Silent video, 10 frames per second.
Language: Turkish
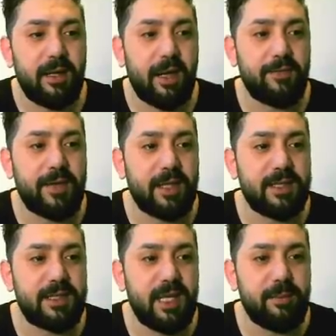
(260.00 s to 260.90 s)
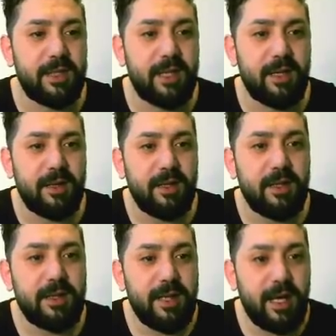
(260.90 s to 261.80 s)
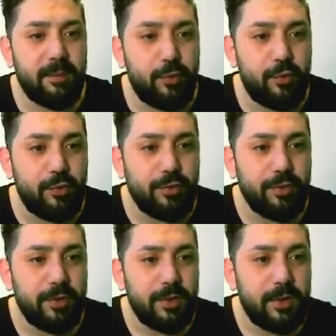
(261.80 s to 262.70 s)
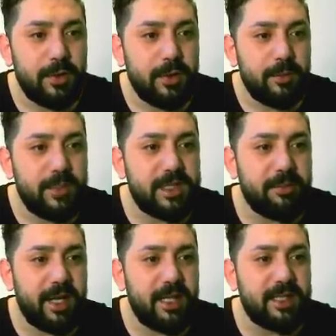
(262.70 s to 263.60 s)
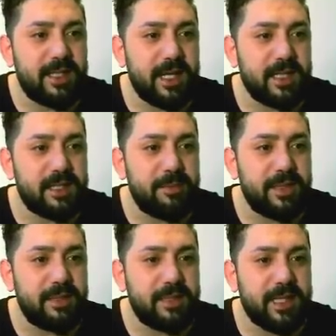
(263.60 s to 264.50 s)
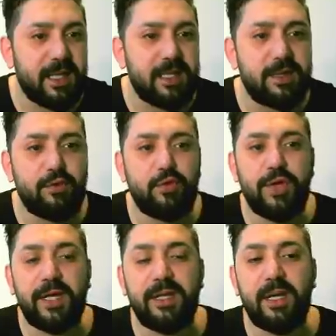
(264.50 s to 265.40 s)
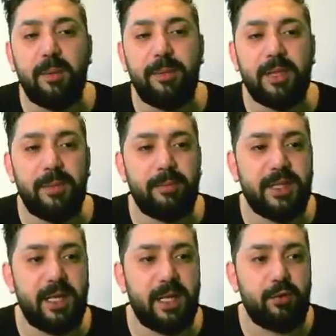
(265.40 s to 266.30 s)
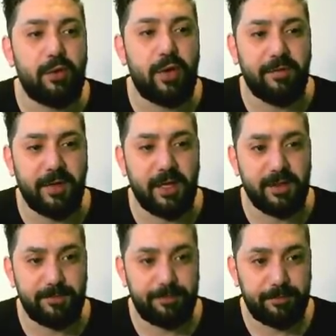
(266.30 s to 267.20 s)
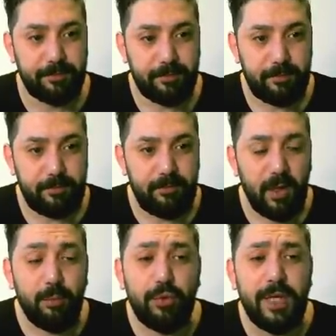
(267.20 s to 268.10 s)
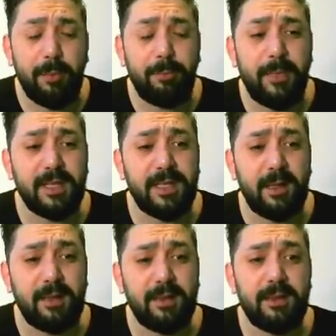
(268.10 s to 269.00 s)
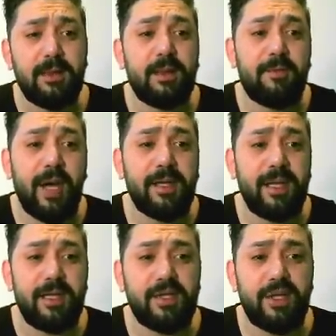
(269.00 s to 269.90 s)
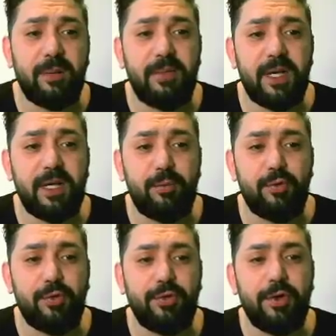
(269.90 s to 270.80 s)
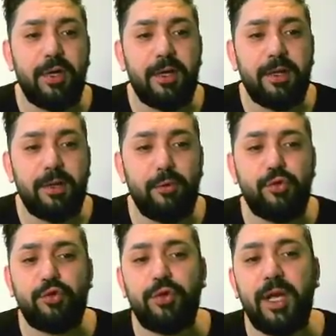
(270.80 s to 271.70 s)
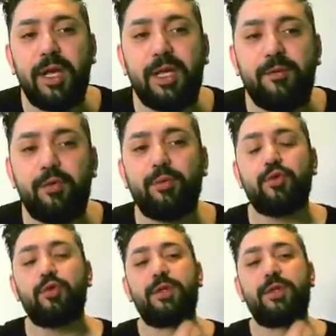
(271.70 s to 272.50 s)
haftalık CME'de. Yani bugün bizim 58.800 üzerinde kapatmamız gerekiyor haftayı. Bunu yapmazsak vadeli işlemlerde bugün üçlü negatif uyumsuzluk